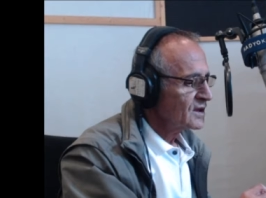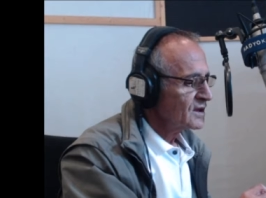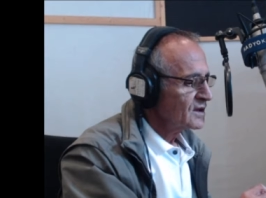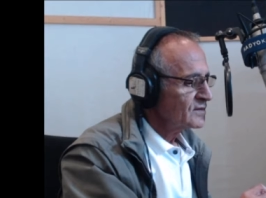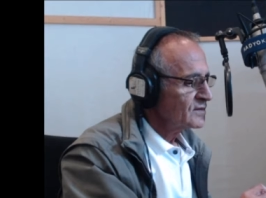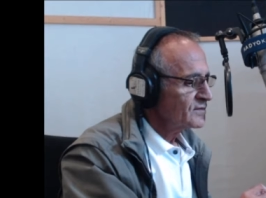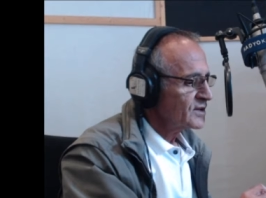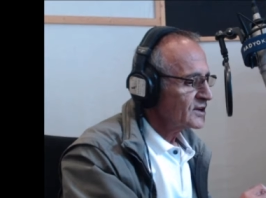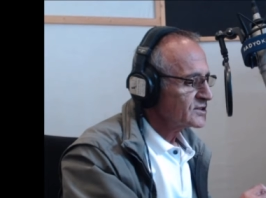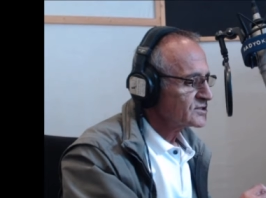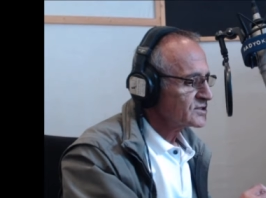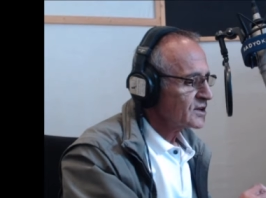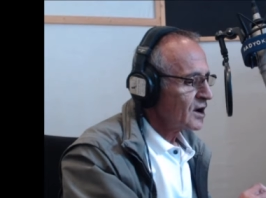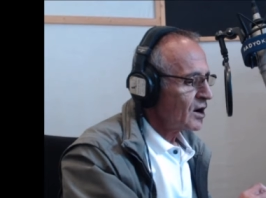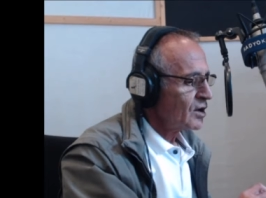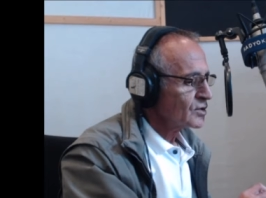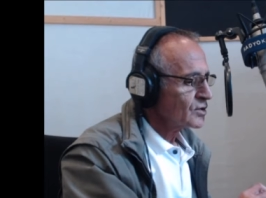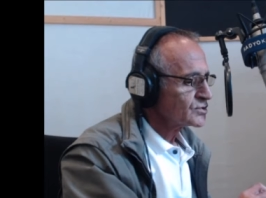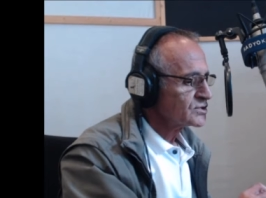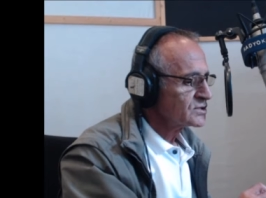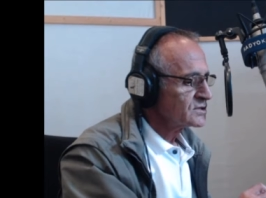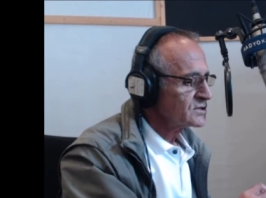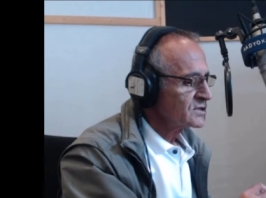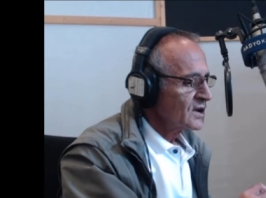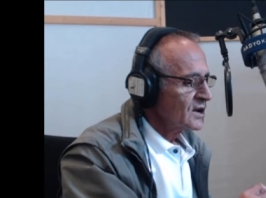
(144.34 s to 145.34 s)

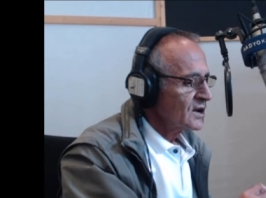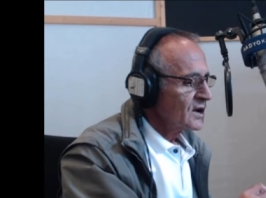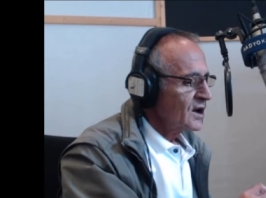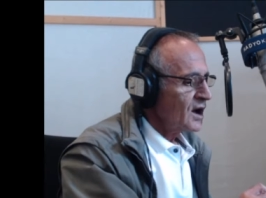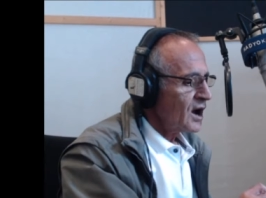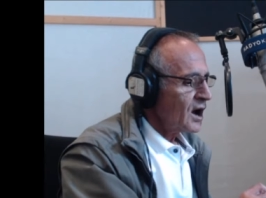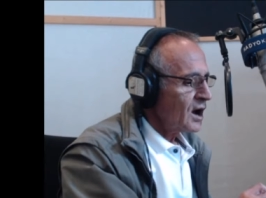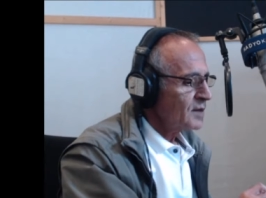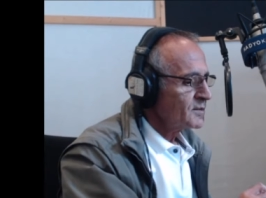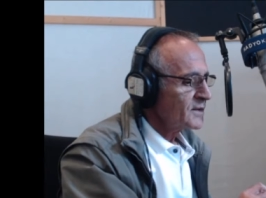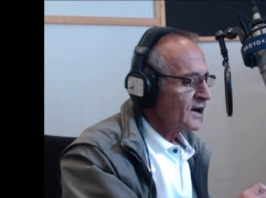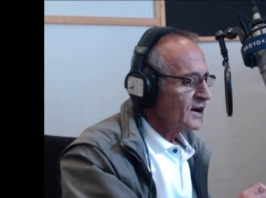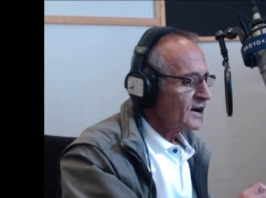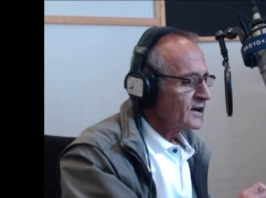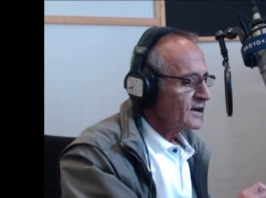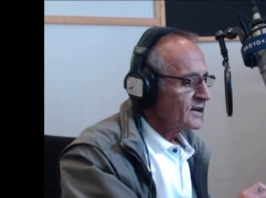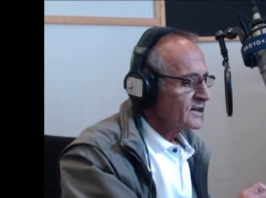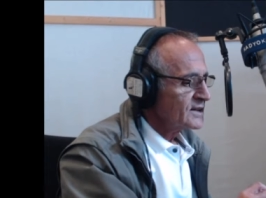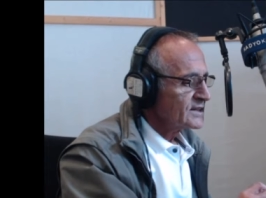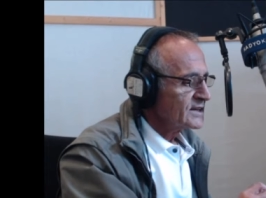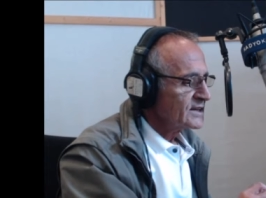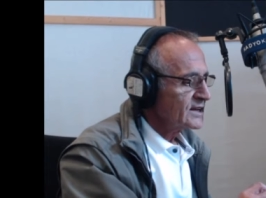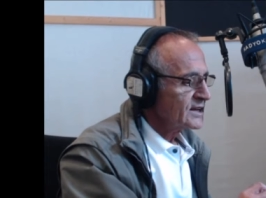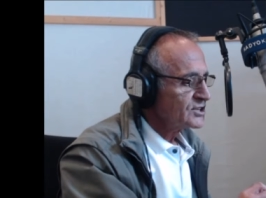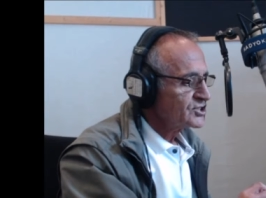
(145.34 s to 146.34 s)
Festhausen ama
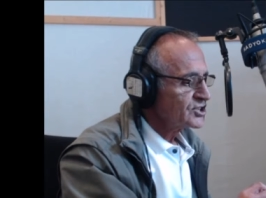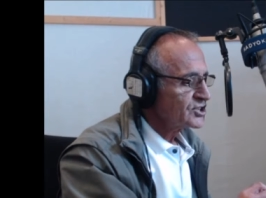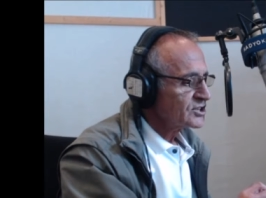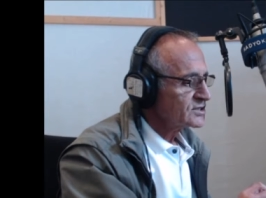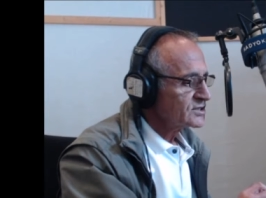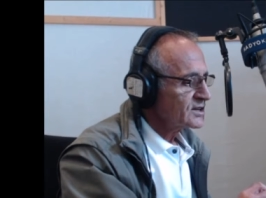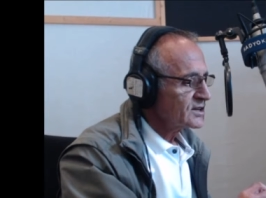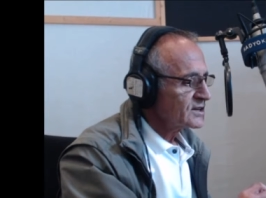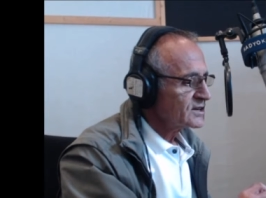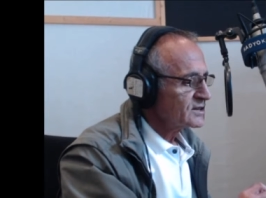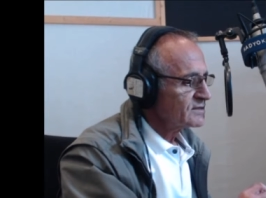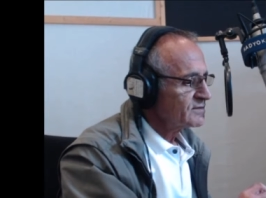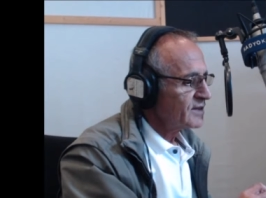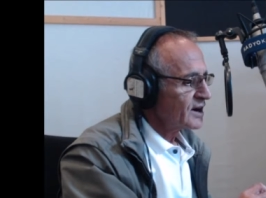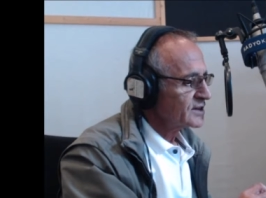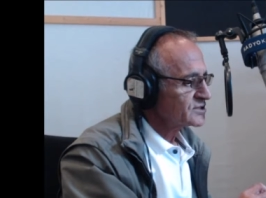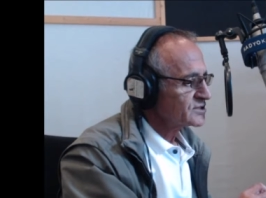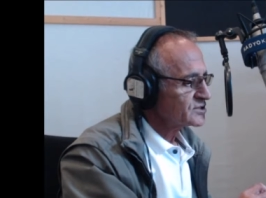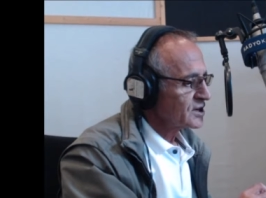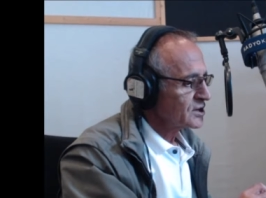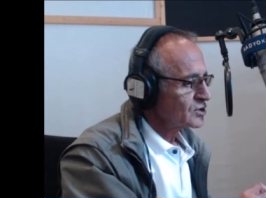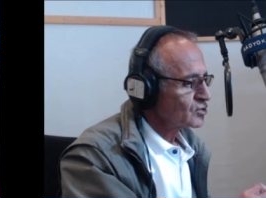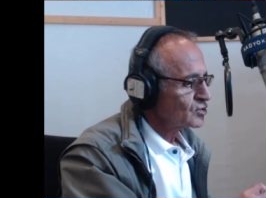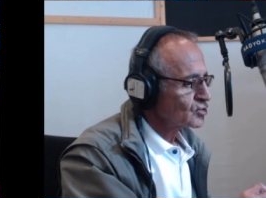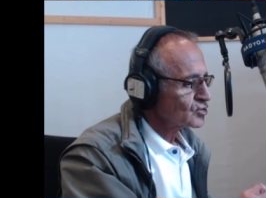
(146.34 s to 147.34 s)
geleceklerini
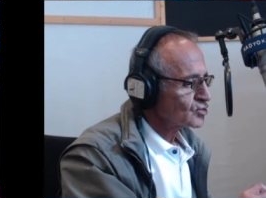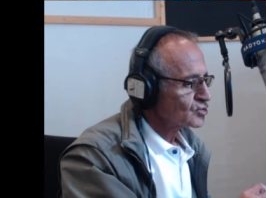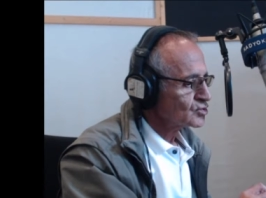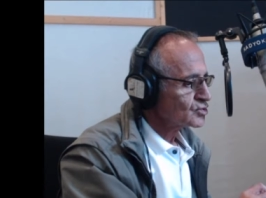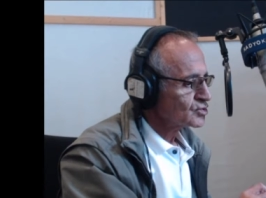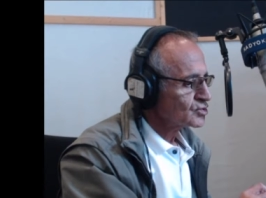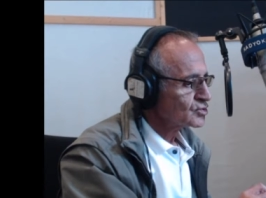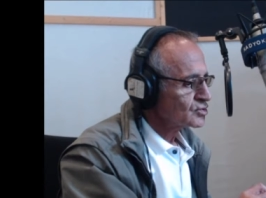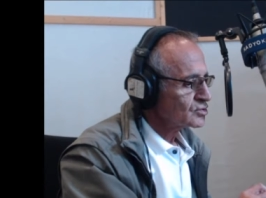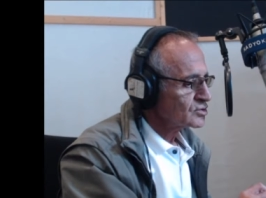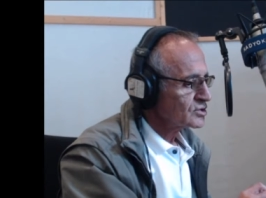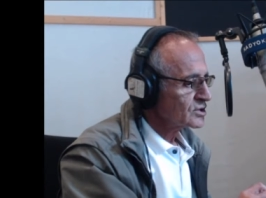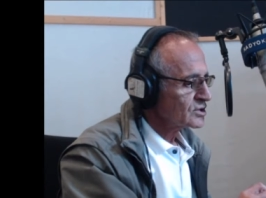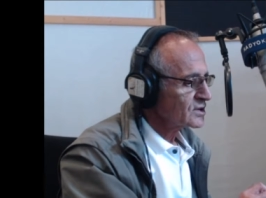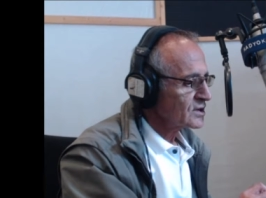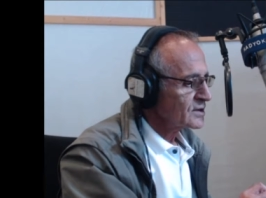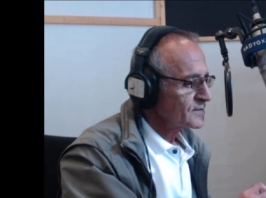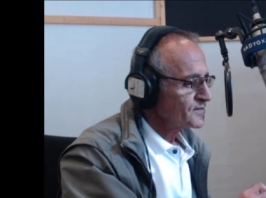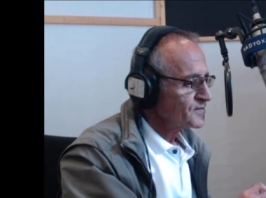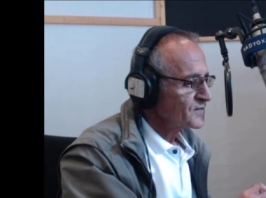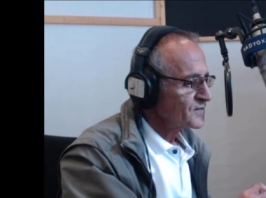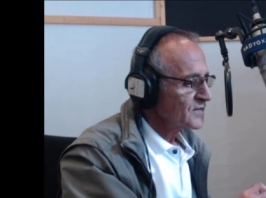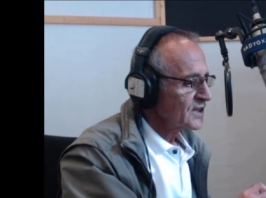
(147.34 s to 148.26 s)
varsayıyoruz dedi.